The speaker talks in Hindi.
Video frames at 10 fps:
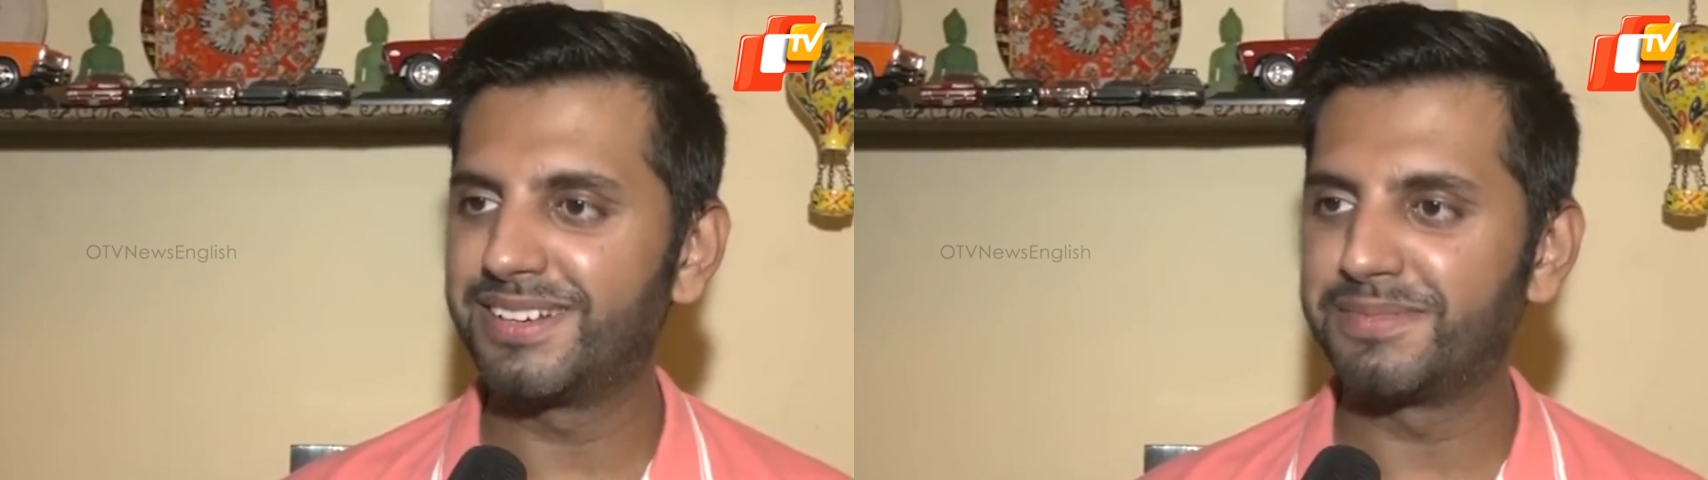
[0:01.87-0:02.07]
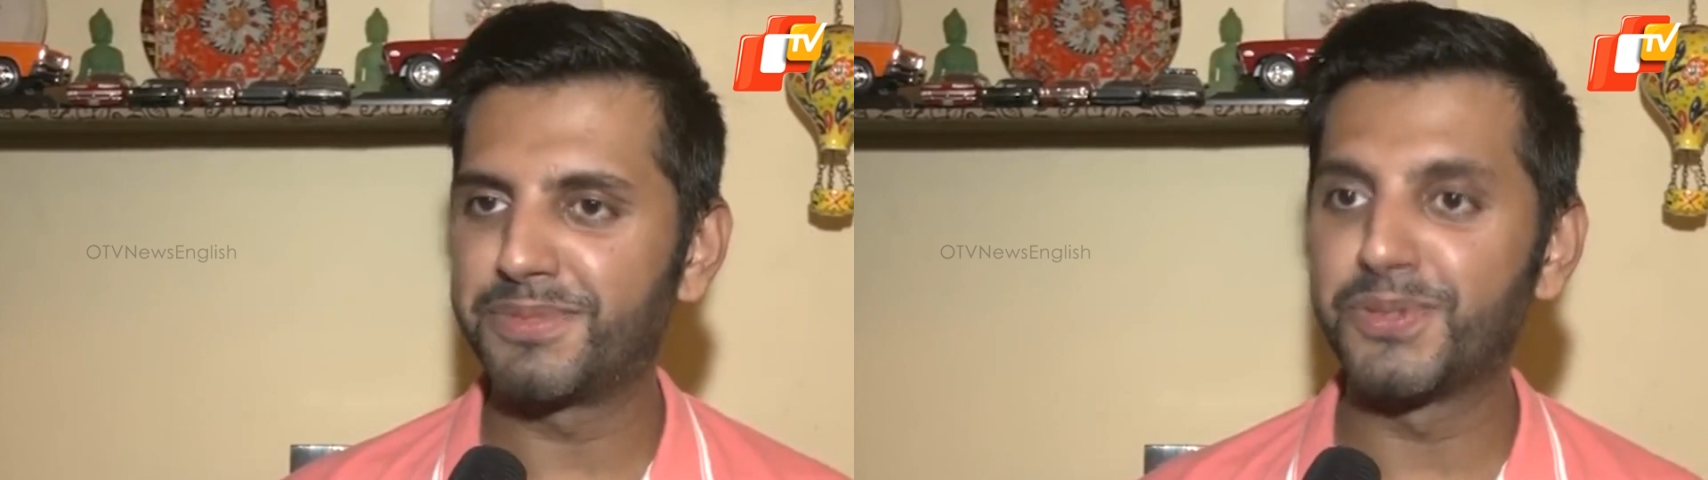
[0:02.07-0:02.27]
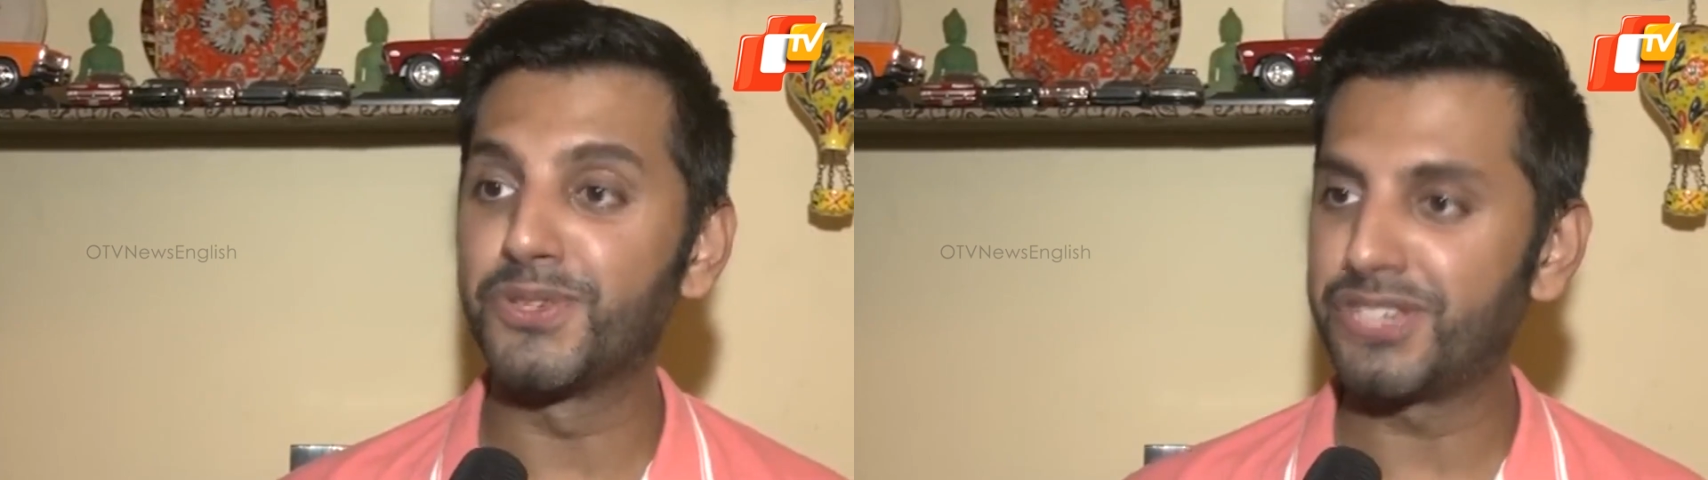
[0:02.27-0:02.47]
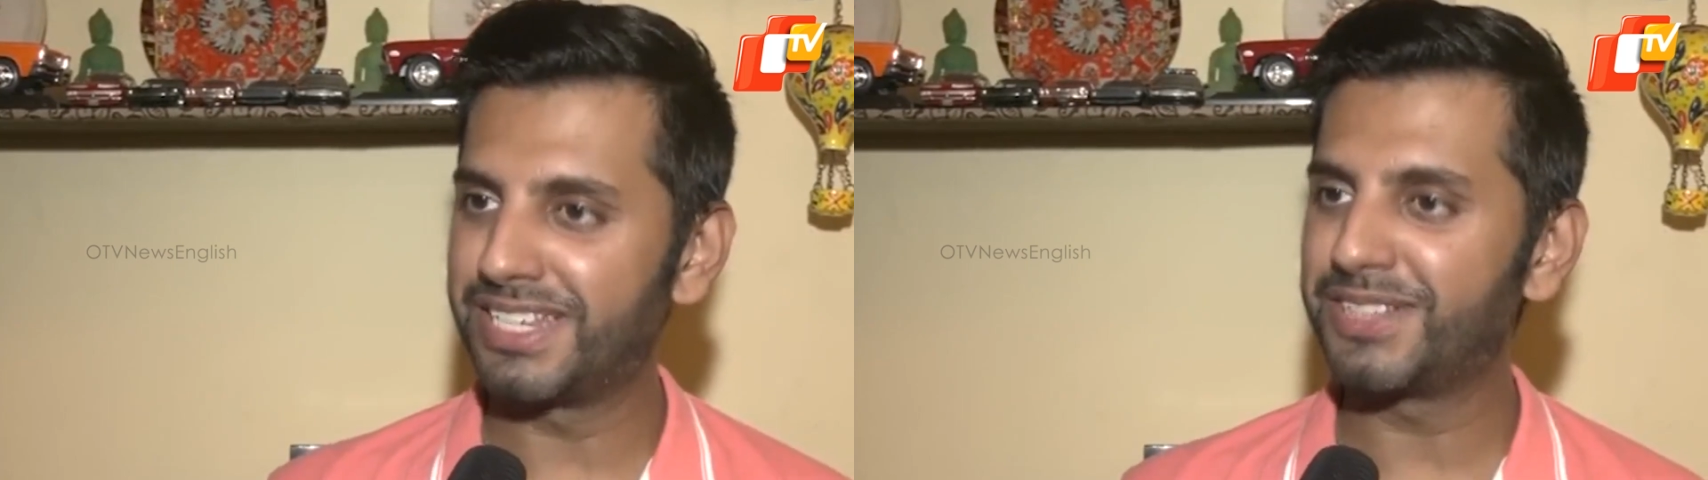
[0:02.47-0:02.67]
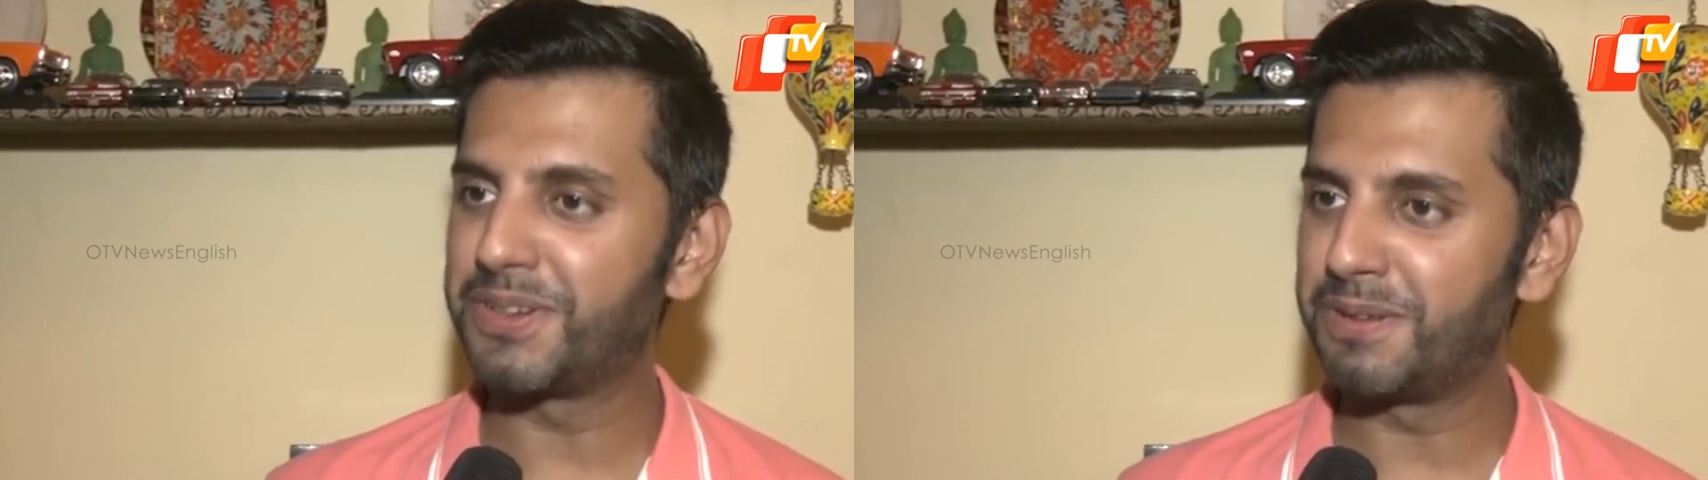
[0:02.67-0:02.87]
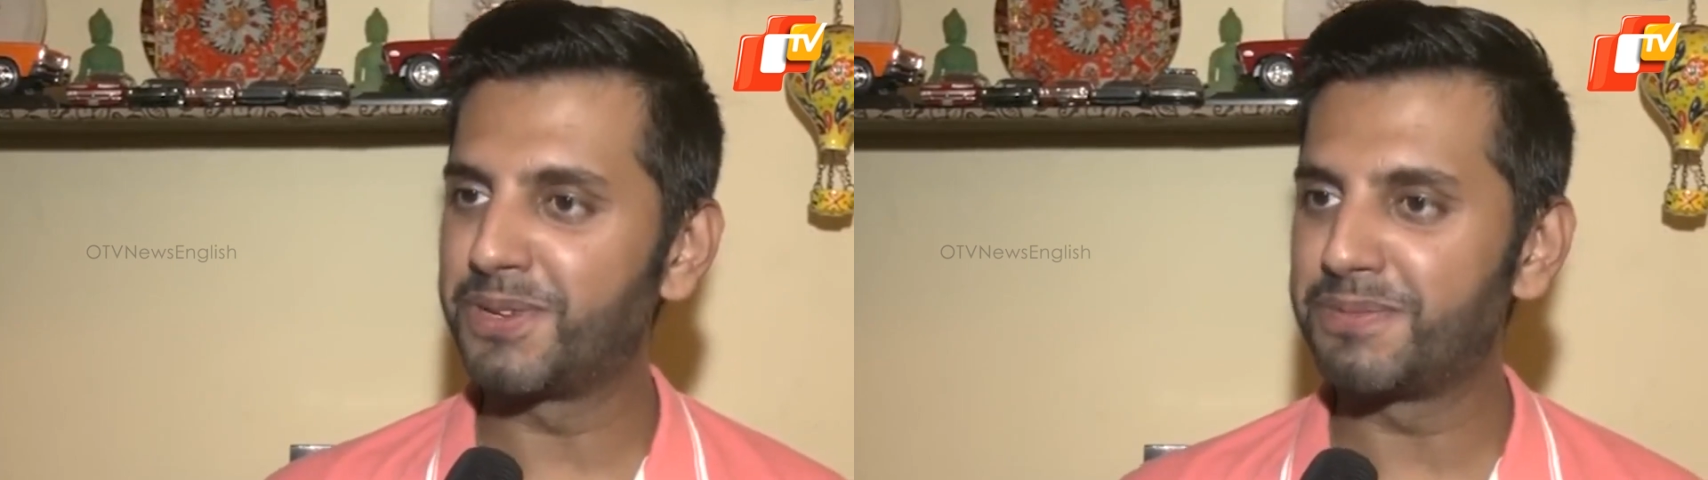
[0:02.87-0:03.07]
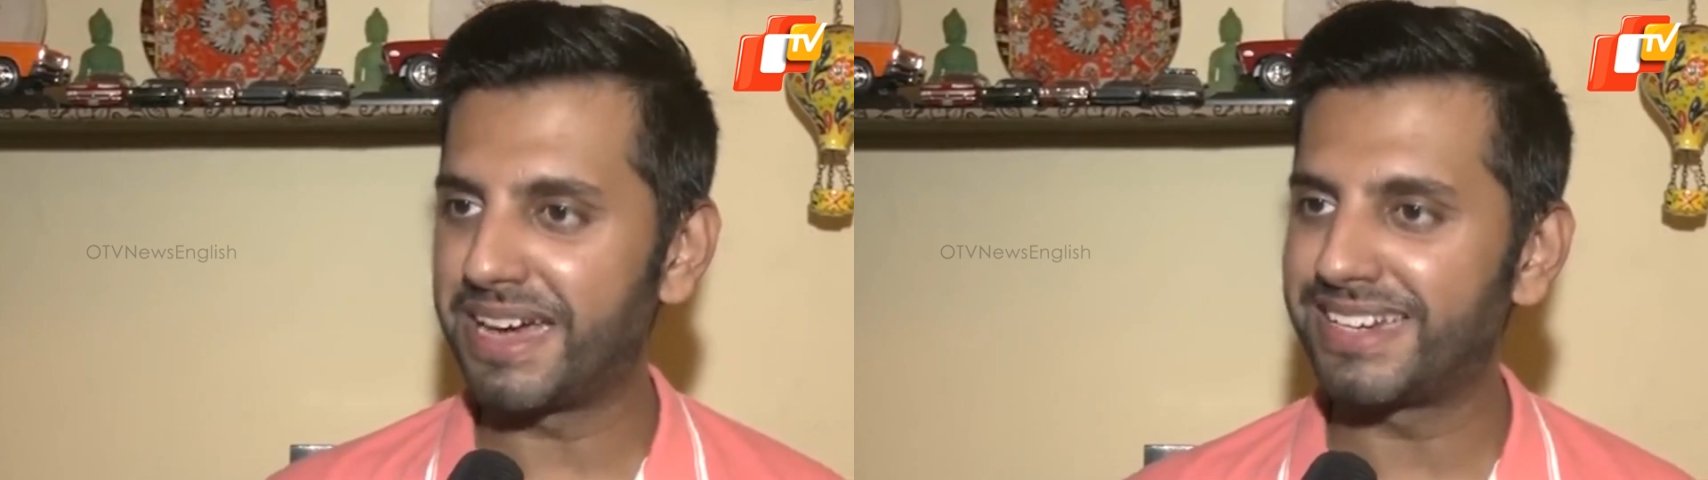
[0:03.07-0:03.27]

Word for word: अब सोशली तो हम लोग